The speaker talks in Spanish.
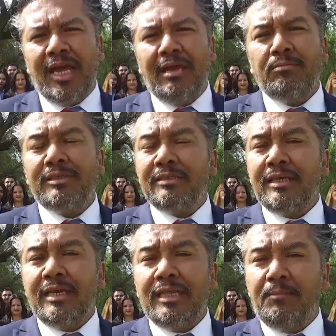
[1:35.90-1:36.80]
Hemos
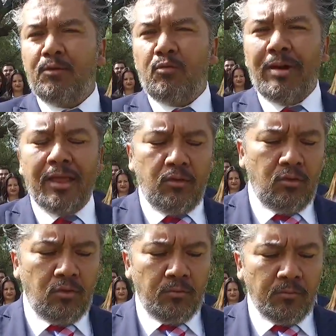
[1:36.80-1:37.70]

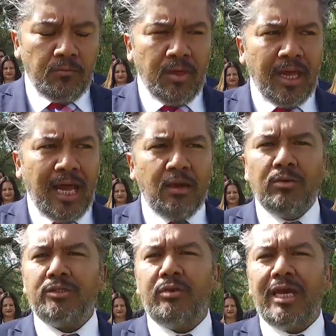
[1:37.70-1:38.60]
diplomado a
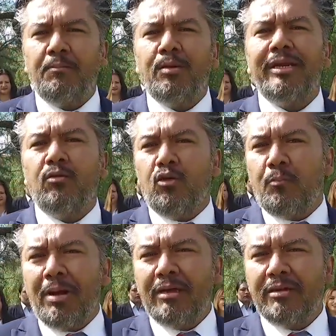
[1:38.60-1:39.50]
nuestro equipo en
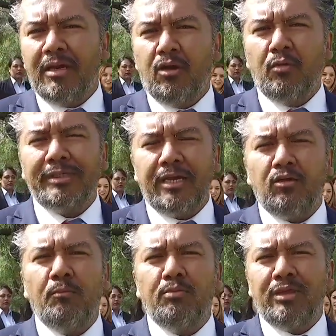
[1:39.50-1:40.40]
Europa. En la Universidad
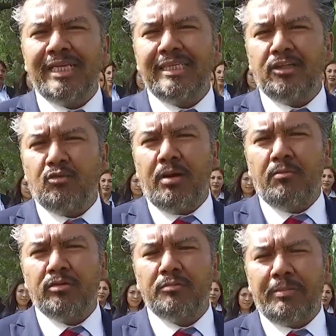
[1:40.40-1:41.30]
Complutense
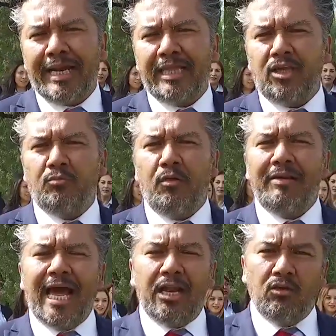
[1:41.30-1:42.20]
tomamos marketing
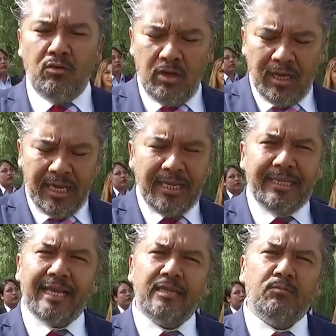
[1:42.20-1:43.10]
inmobiliario, en el
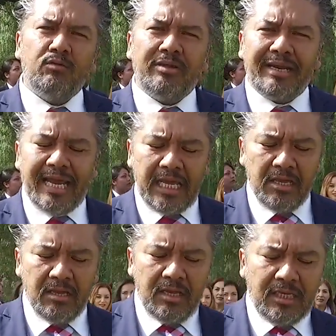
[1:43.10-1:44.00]
TEC de Monterrey
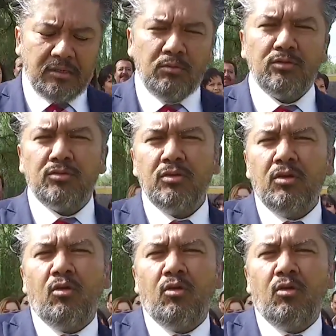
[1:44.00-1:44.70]
hicimos